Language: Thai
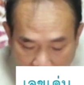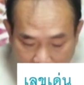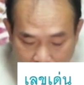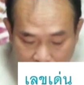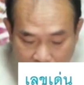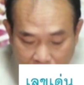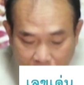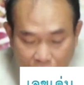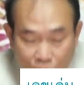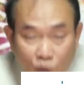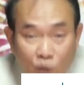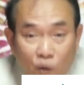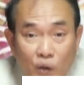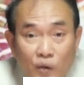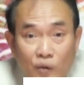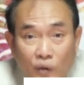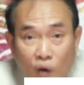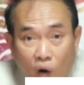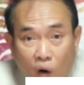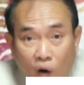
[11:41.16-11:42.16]
ครับคู่
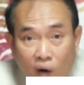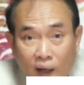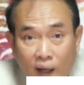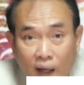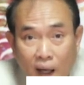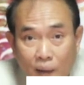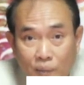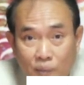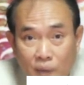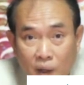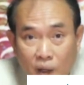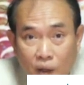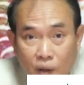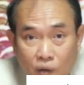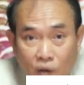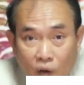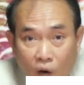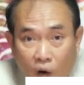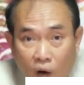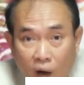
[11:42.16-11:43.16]
ที่สองนะครับ
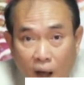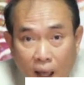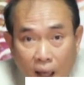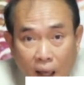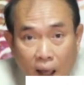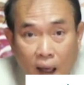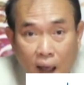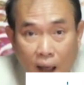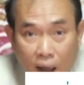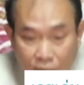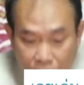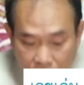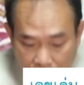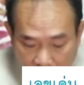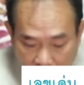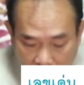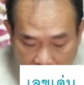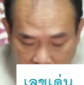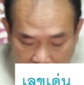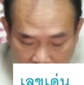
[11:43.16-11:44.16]
สองห้าห้าส
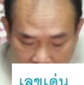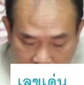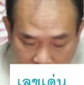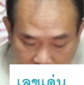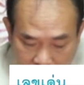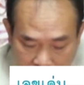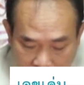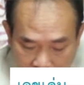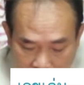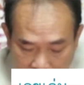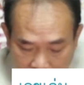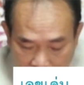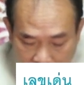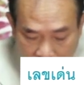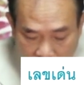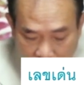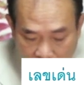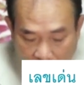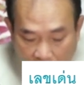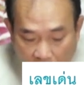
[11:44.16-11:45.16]
อง
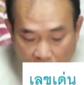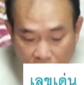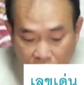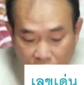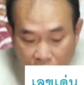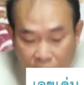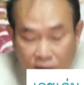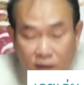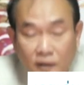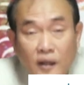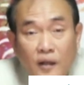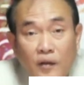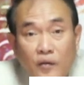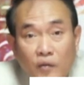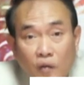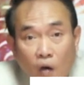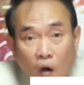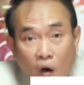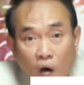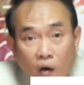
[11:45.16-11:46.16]
สองเจ็ดเจ็ด
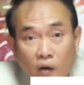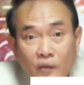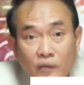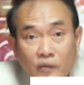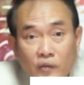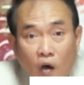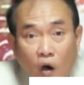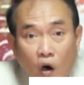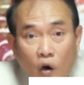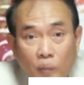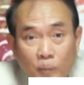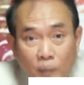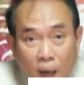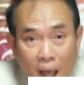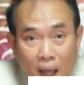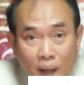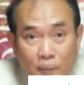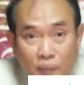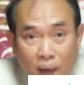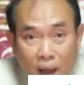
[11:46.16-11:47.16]
สอง สองแป
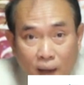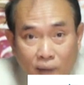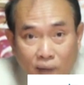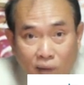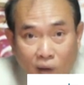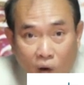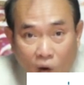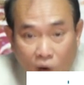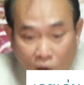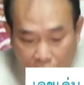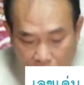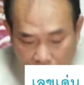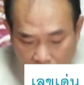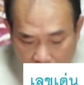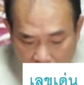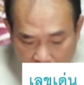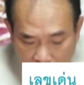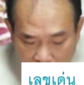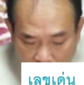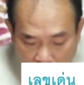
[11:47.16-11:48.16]
ดแปดสอง แล้ว
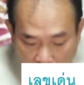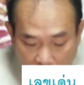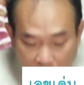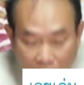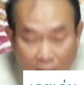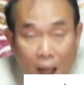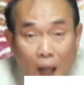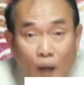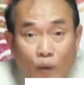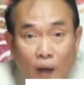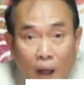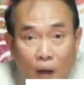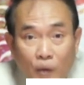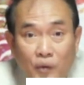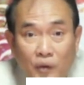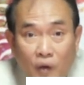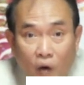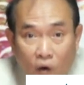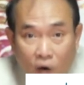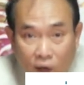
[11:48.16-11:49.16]
ก็สองเก้าเก้า
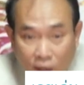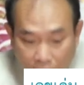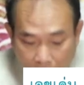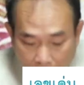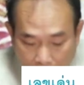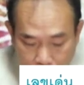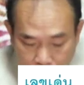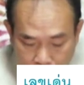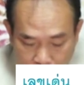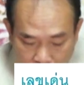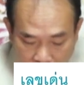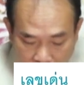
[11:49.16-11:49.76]
สองนะครับ